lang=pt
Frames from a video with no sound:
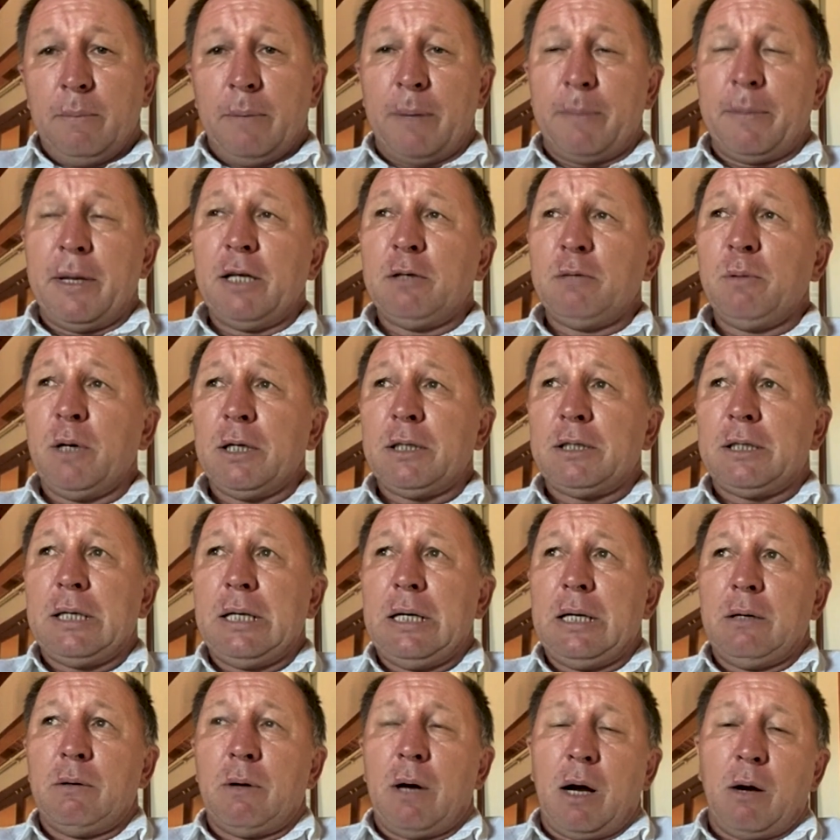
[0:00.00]
Mas mesmo
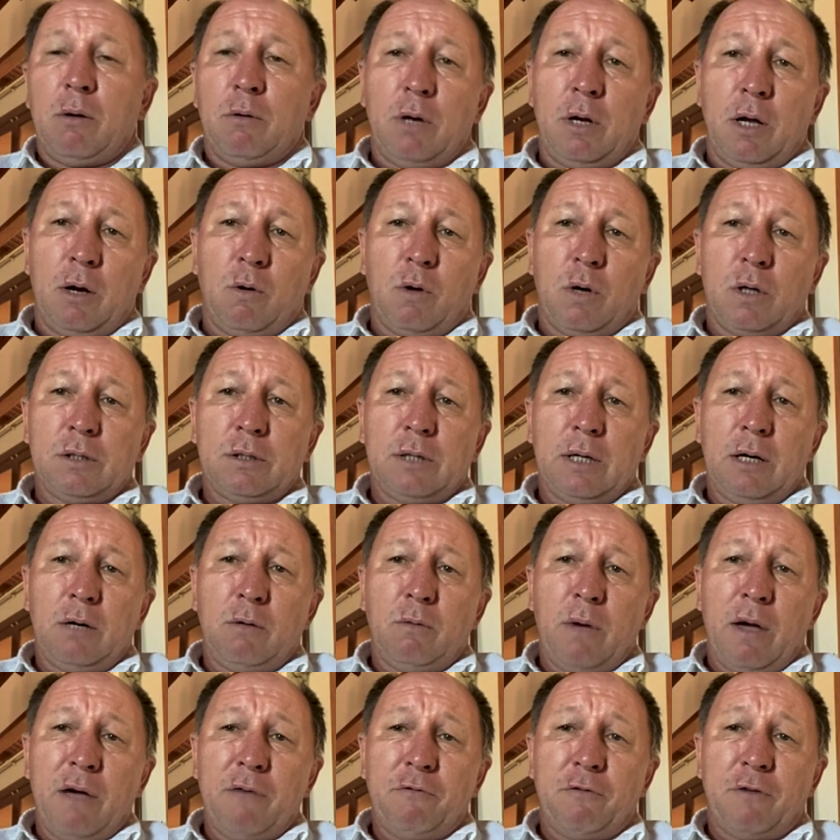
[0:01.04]
assim, o agronegócio ele
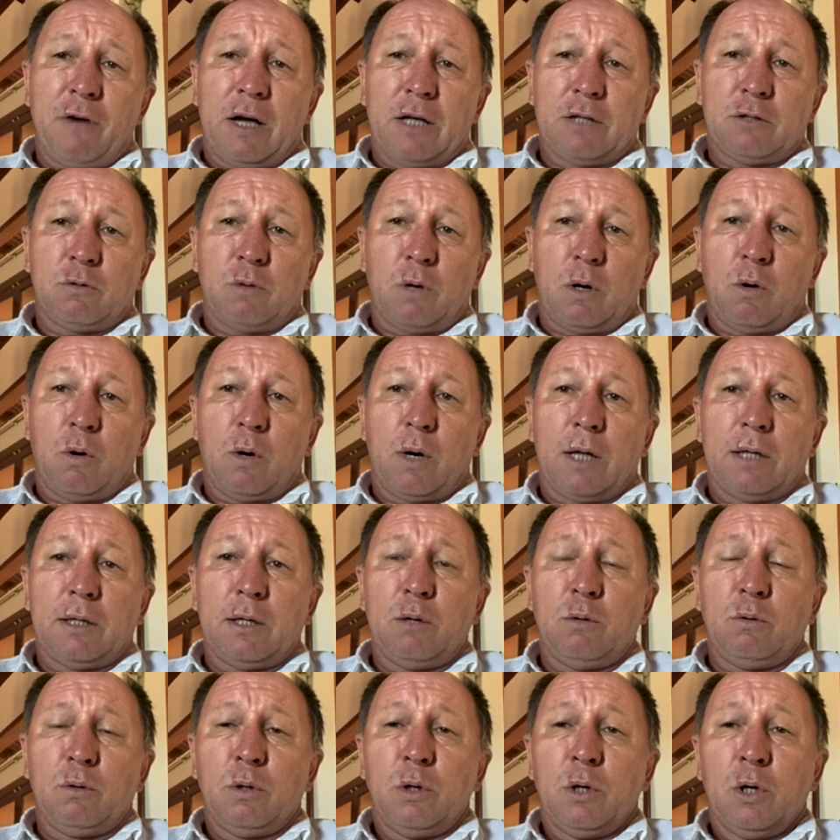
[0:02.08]
não é fácil. Agora
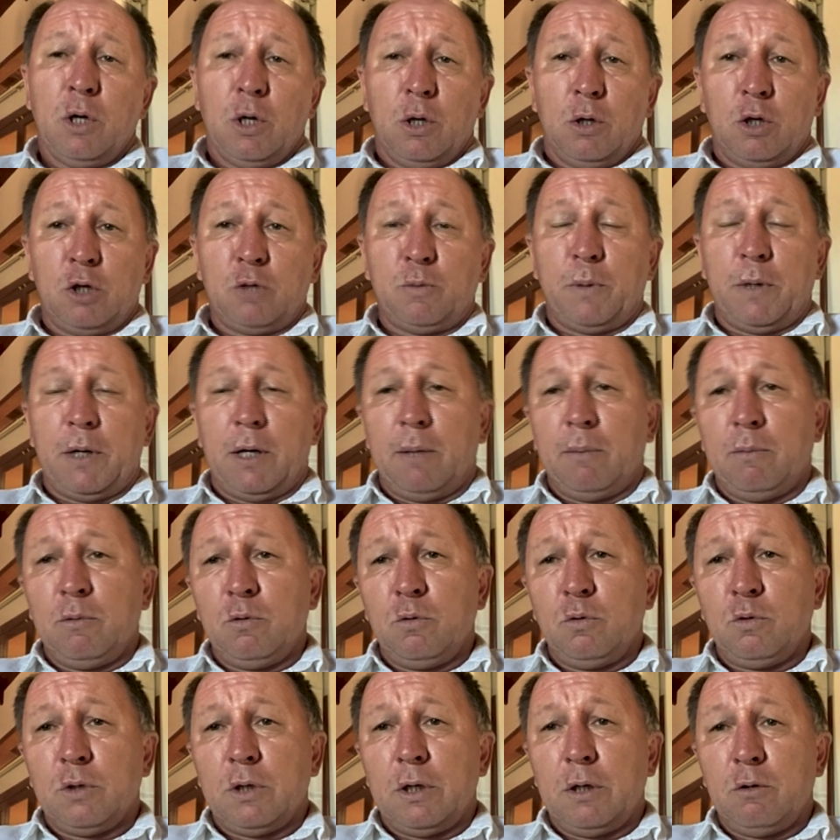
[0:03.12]
tem, nós pegamos
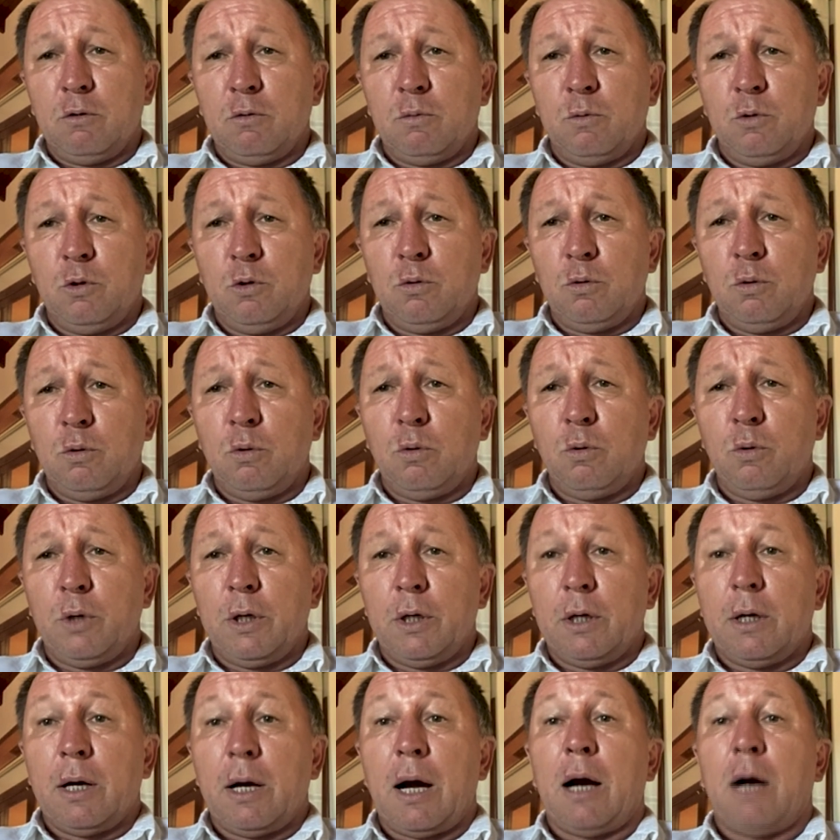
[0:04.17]
uns anos muito
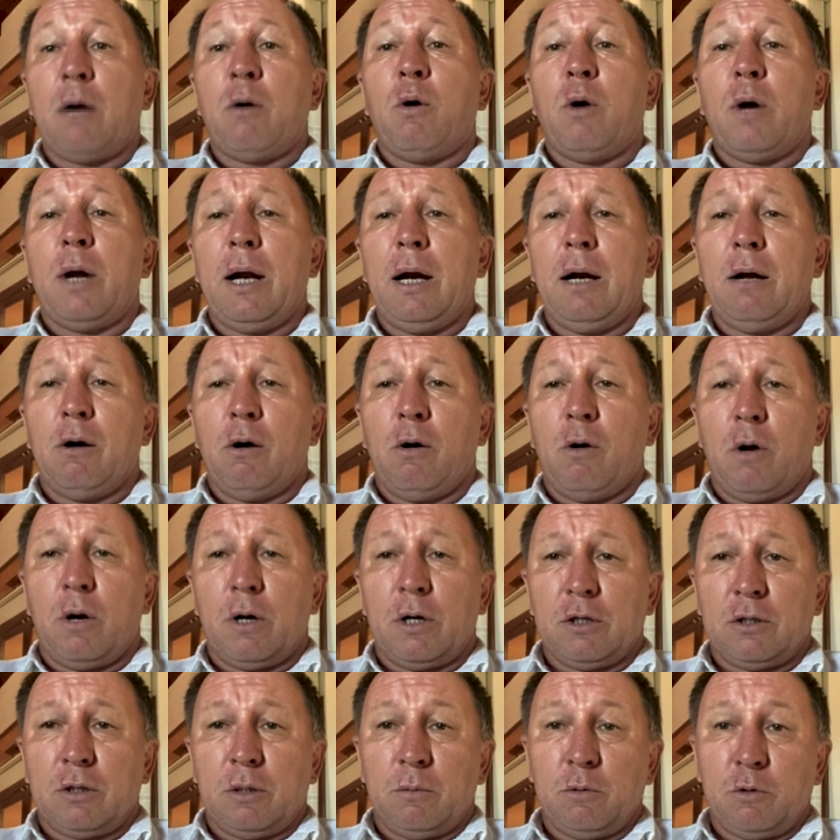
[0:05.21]
ruins. Agora não, agora
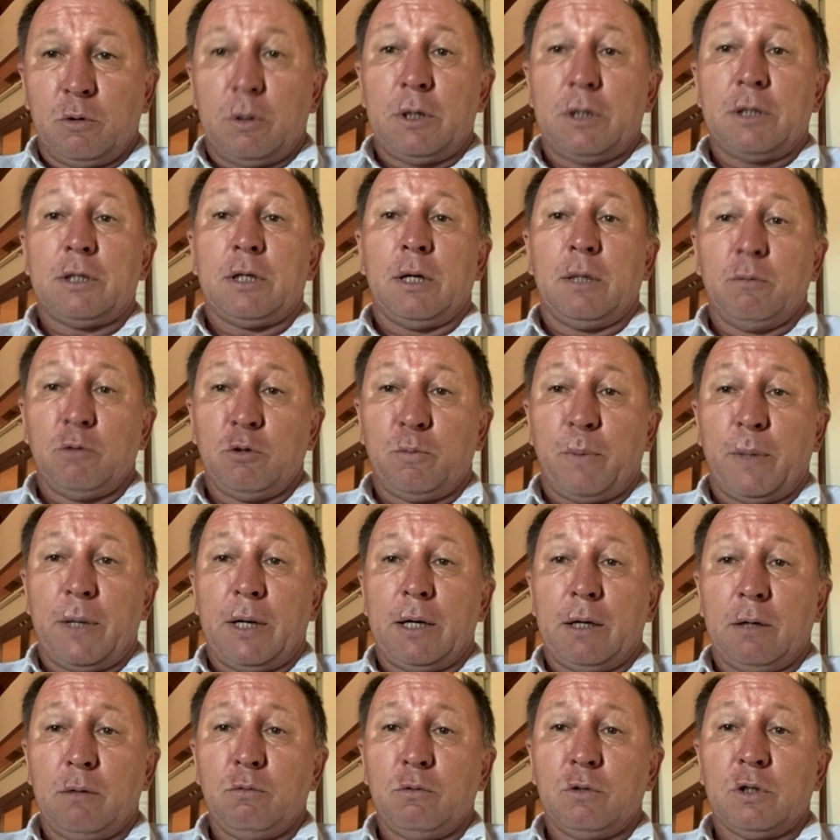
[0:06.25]
nós estamos, estamos
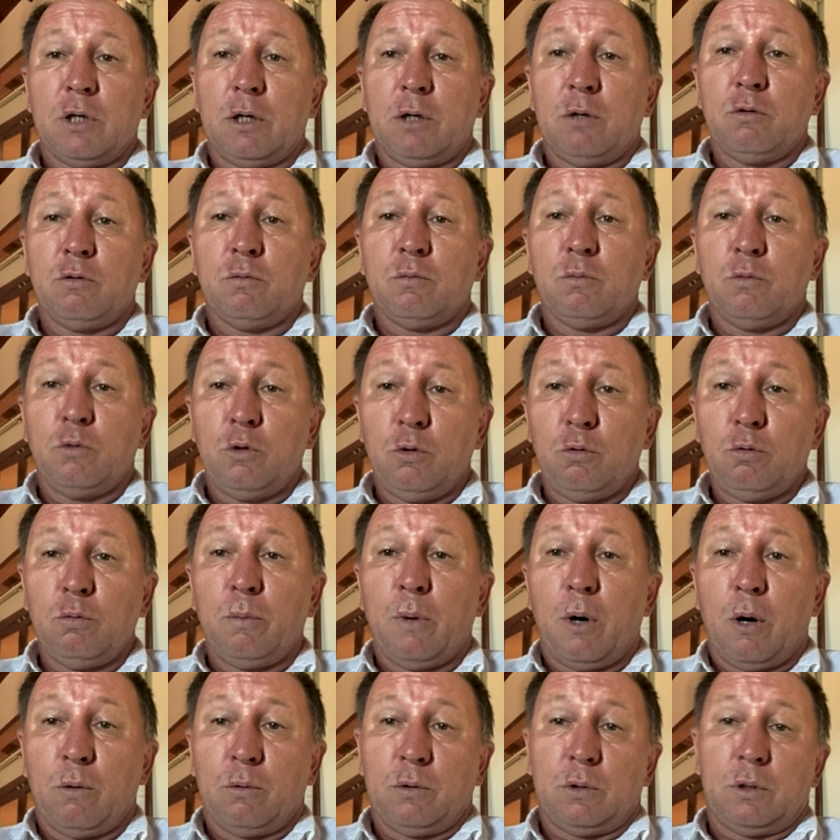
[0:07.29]
pegando uns anos muito
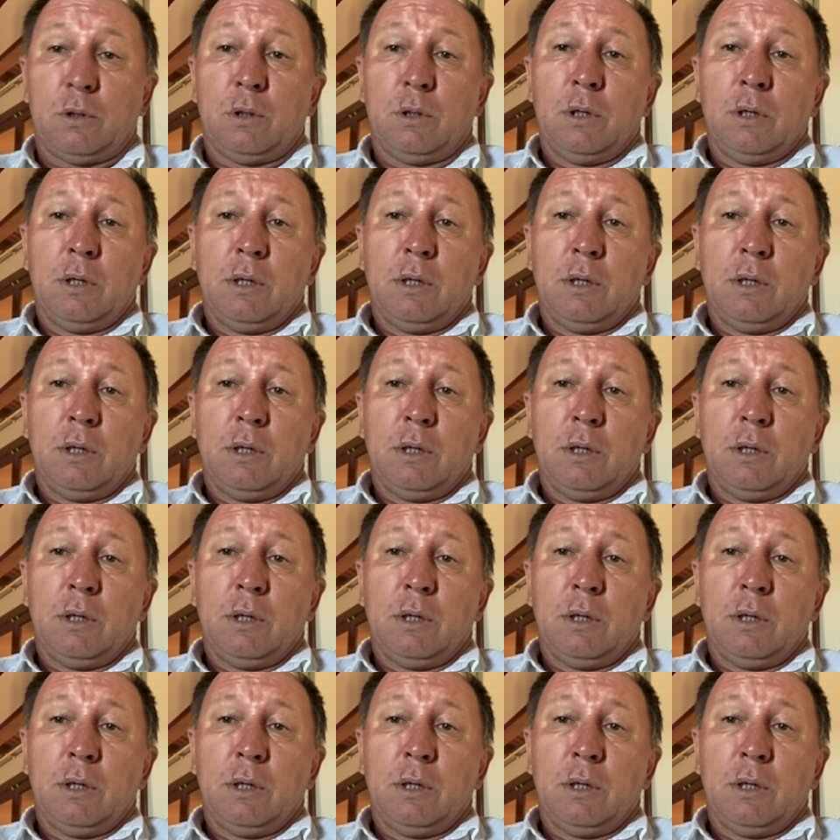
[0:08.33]
bons.